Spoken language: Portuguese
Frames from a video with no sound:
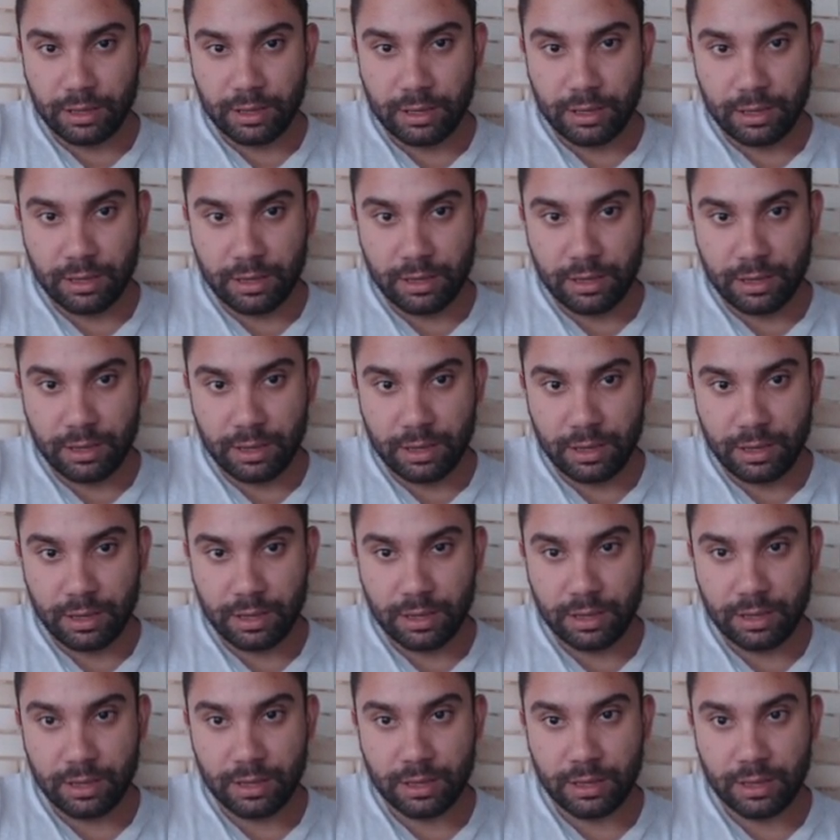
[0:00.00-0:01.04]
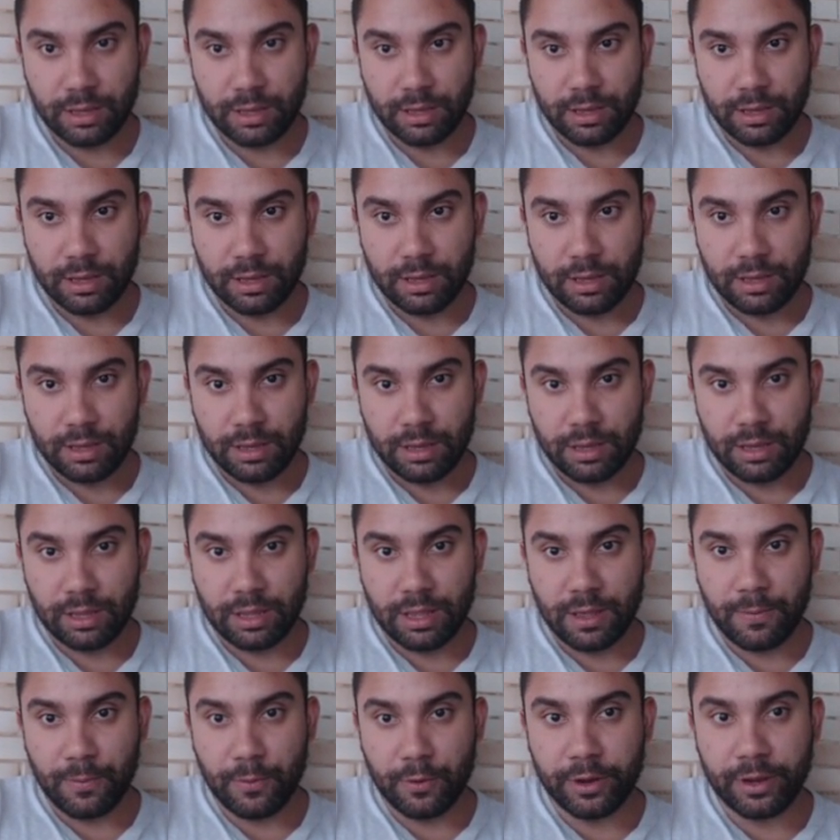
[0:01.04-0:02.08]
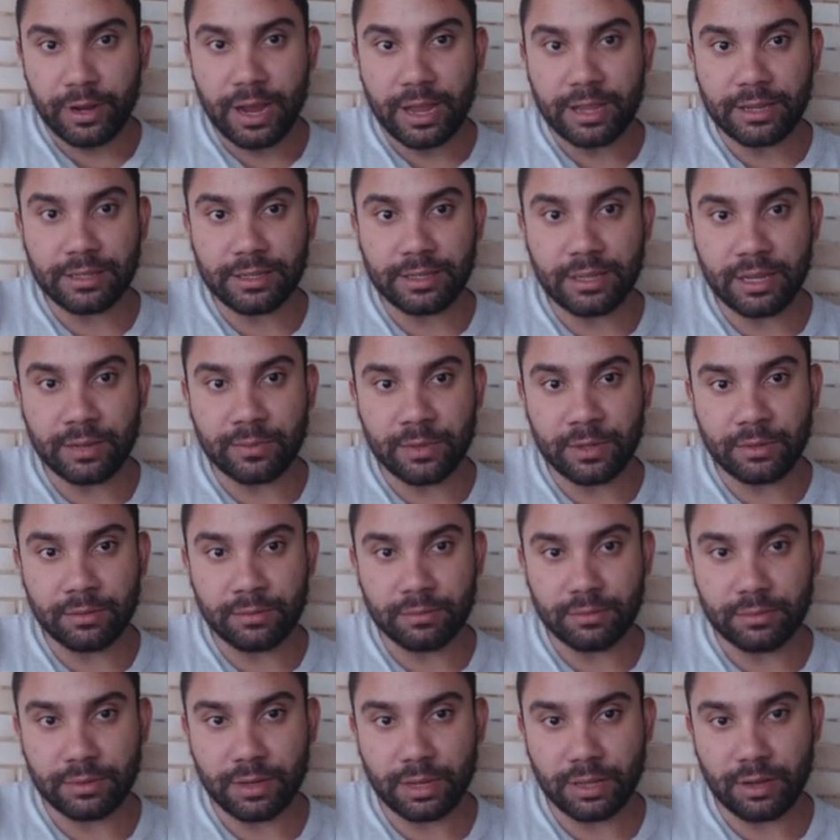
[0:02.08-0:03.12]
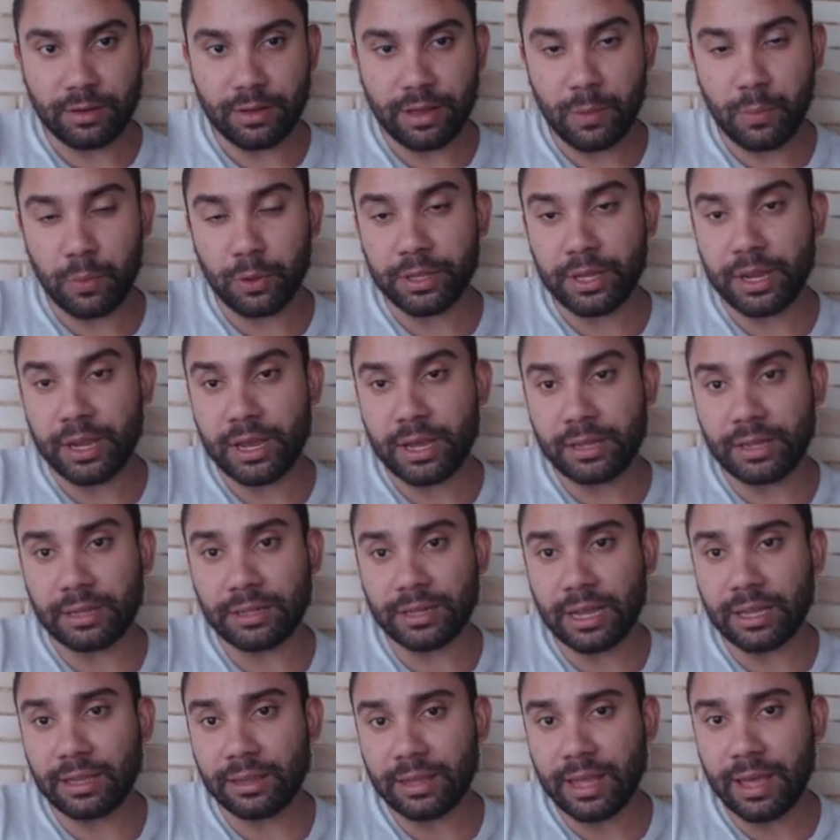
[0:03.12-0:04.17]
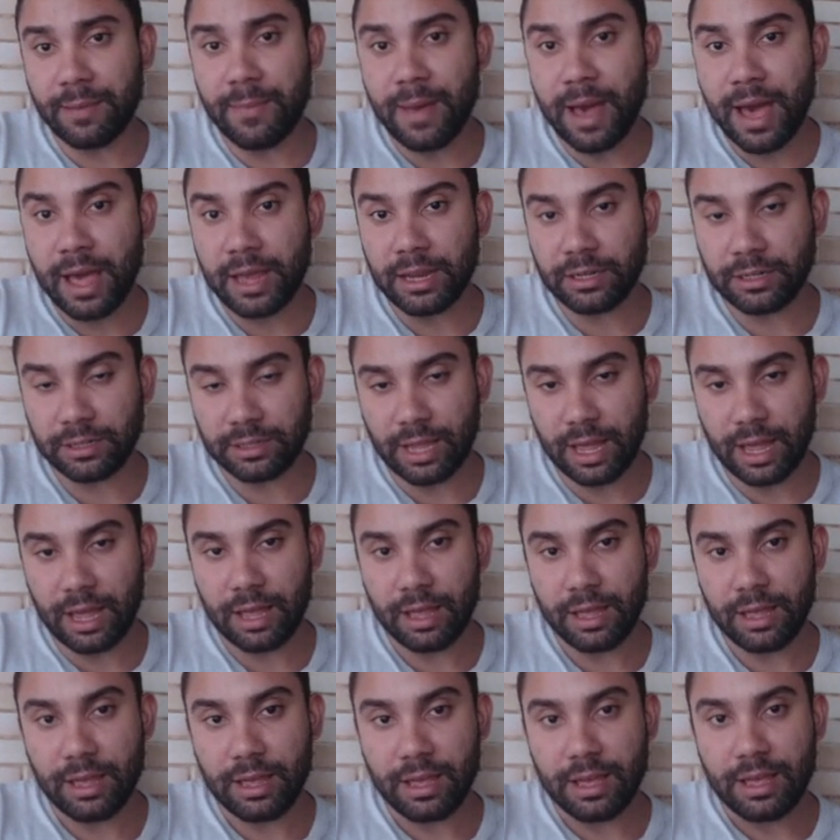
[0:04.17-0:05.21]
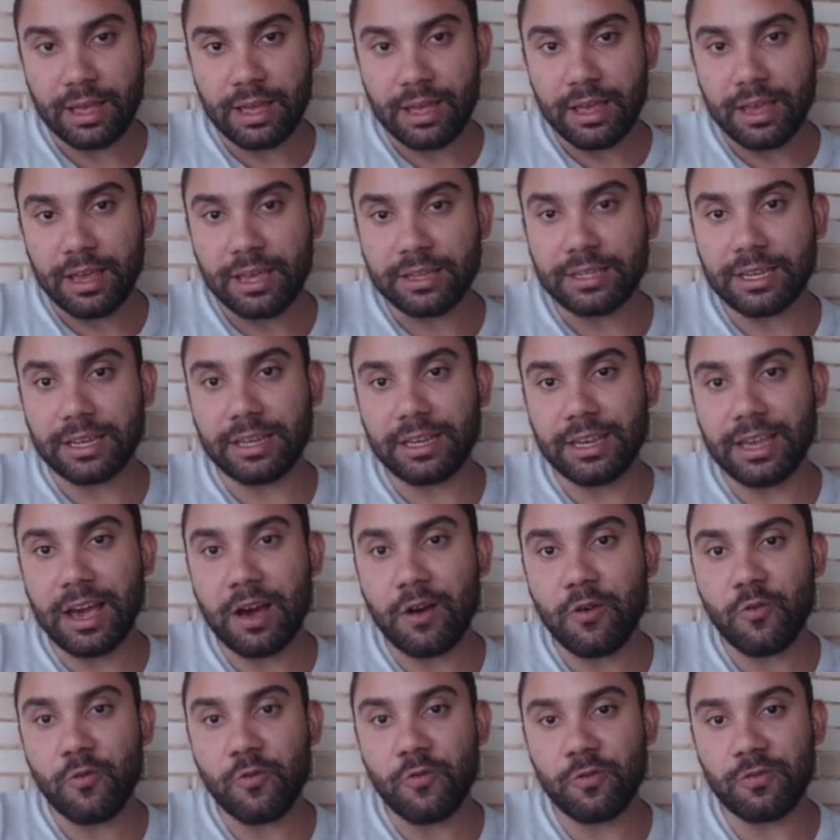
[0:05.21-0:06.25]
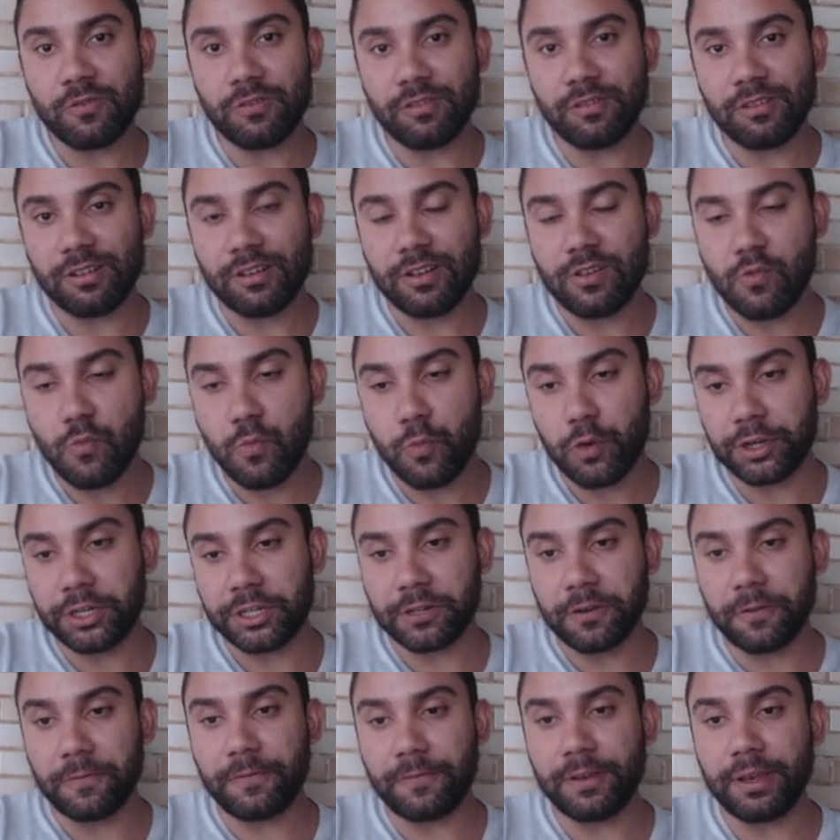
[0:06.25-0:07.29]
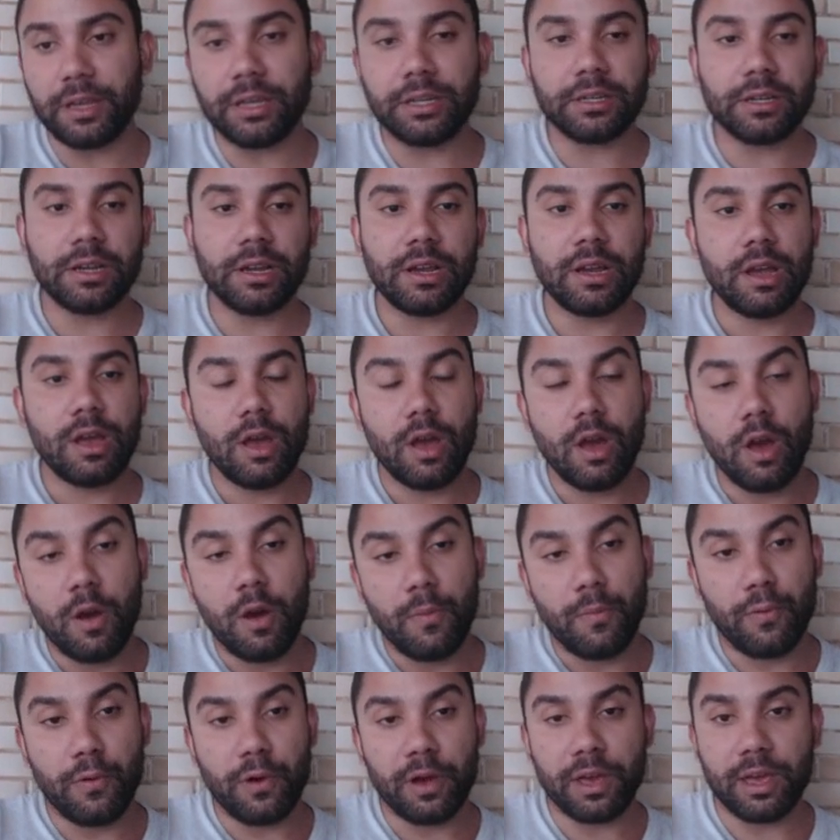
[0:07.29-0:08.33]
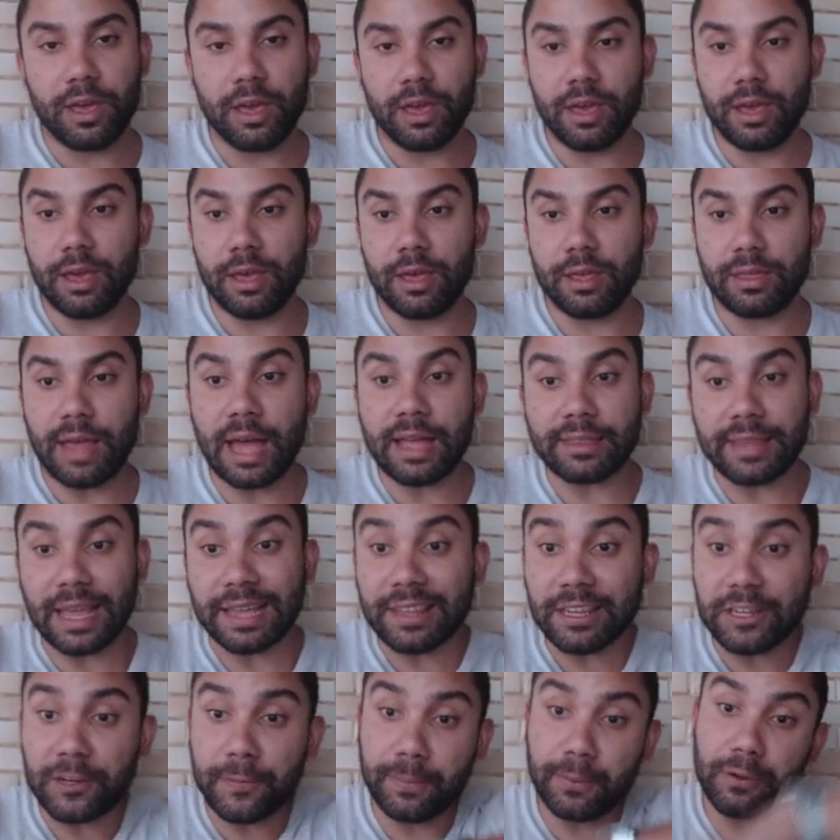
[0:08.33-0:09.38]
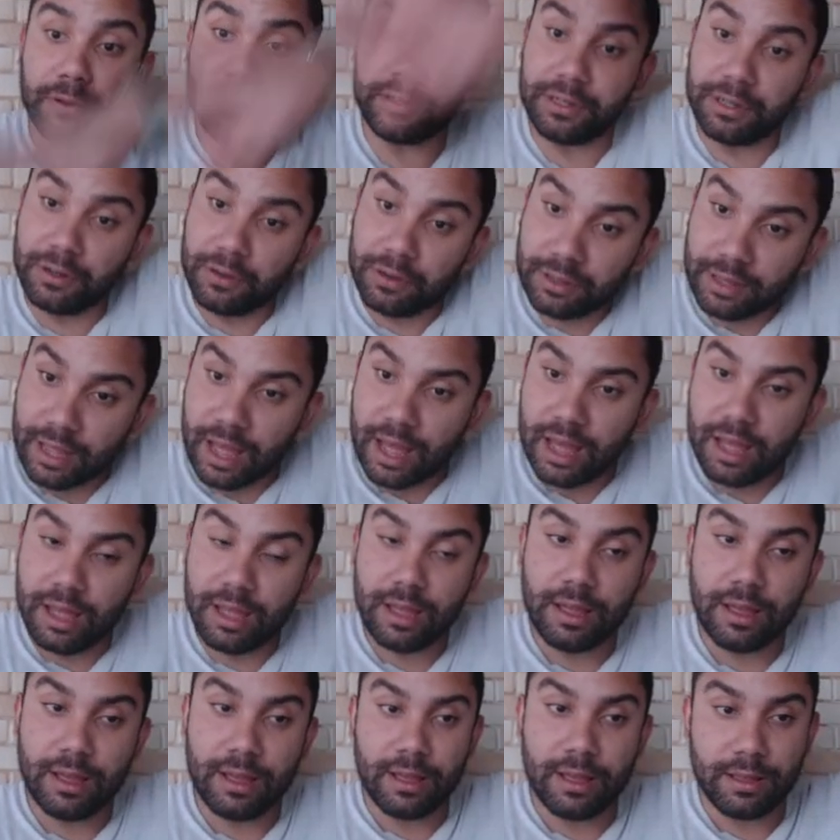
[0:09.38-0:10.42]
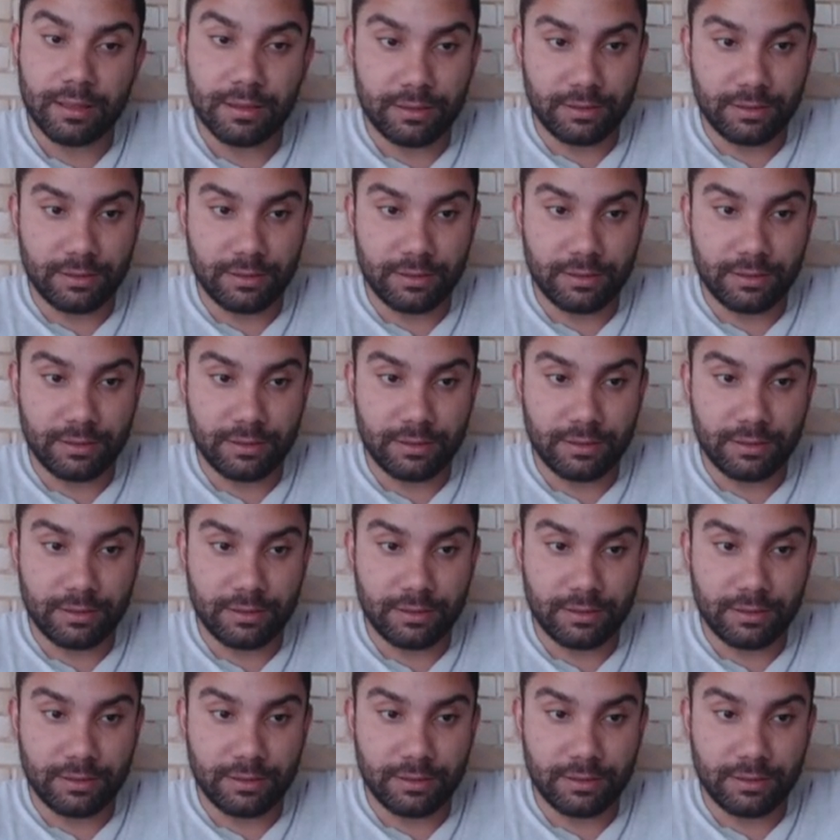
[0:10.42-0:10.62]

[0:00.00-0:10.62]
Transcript: aqui e depois lá em cima, entendeu? Eu poderia deixar até mais, tá? Isso aqui é um, um post que eu fiz porque a teta explodiu, tá?